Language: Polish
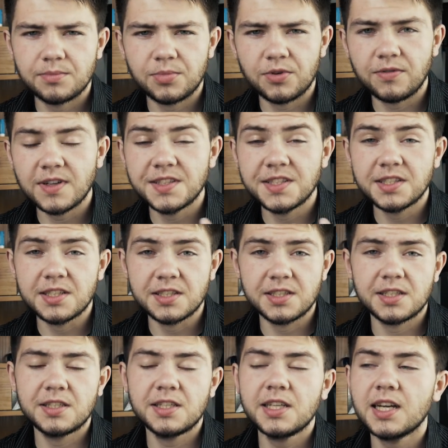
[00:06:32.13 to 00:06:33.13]
prowadzenie
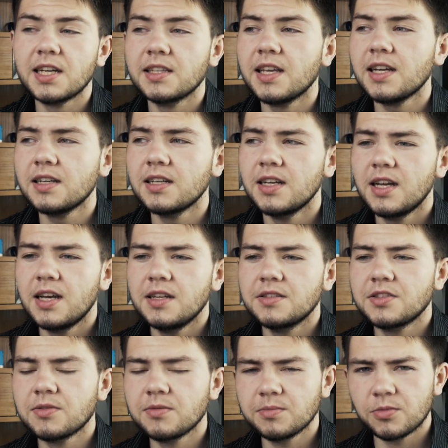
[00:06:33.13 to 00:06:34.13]
dziennika, tak?
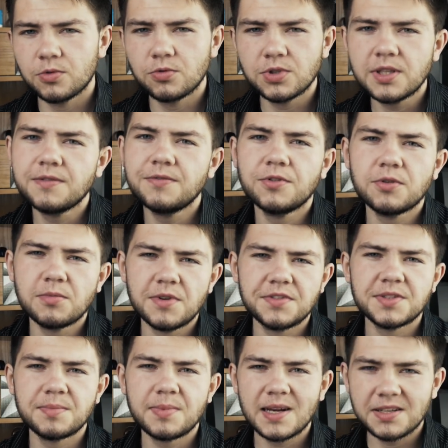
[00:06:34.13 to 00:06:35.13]
Są różne formy
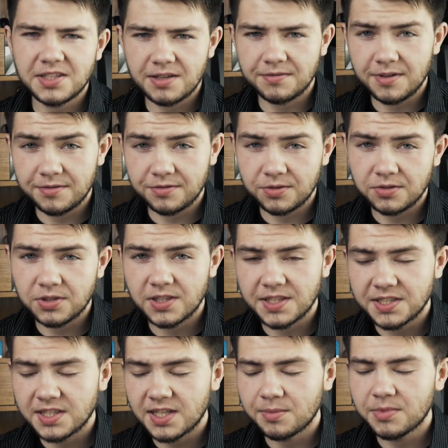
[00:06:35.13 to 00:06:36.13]
wsparcia wewnątrz
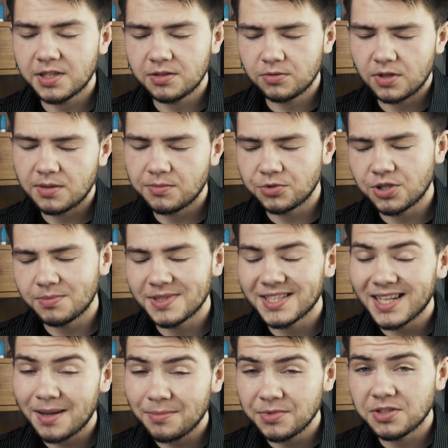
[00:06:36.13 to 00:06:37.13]
nas samych, które możemy
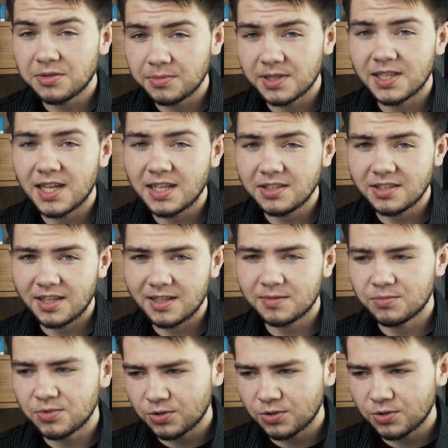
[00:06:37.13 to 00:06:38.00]
sami sobie dać, tak?